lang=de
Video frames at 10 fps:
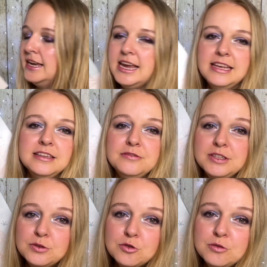Innen
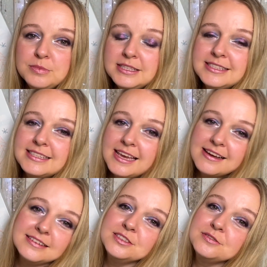wiederum ist
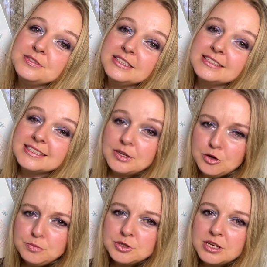er irgendwie sehr
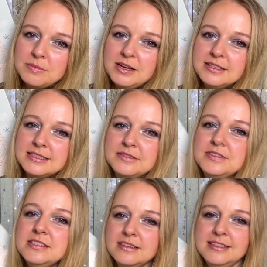hübsch gemacht, sehr
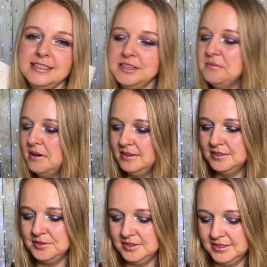winterlich gemacht
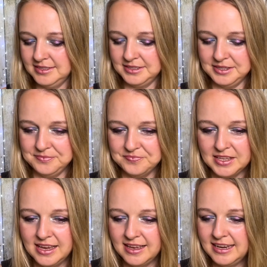und ähm,
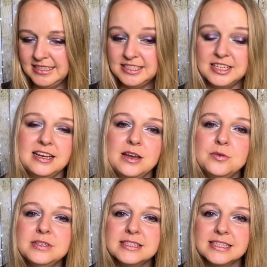Let It Glow
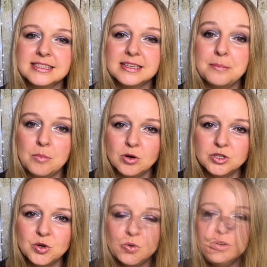ist das
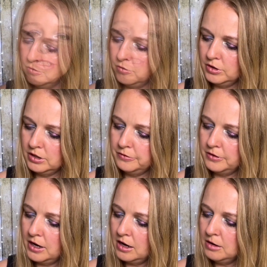Motto von der
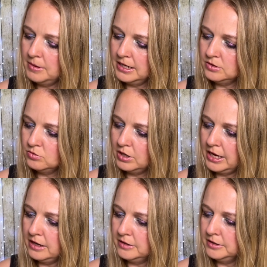Verarbeitung
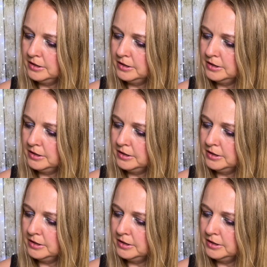her.